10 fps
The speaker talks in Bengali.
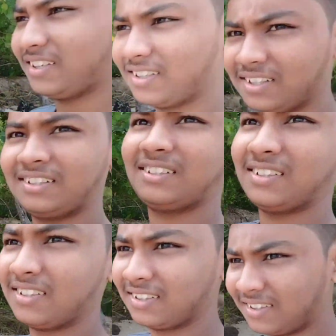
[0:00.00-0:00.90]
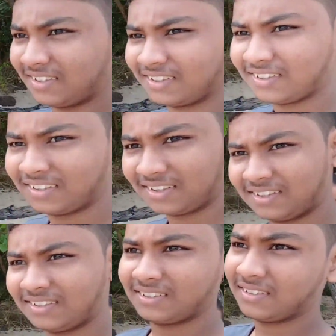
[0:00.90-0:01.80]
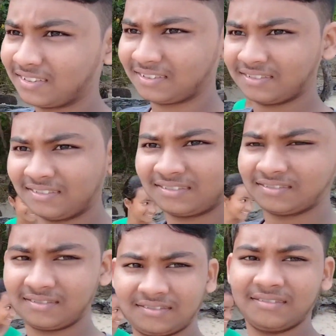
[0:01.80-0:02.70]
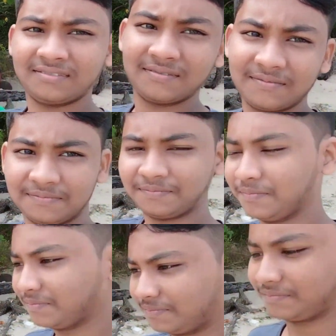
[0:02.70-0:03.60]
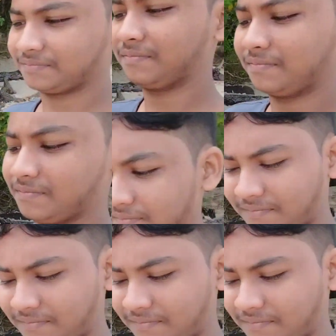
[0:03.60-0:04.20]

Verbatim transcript: কি বলবো এত হাসি পাচ্ছে তো বেশি রোদ্দুরও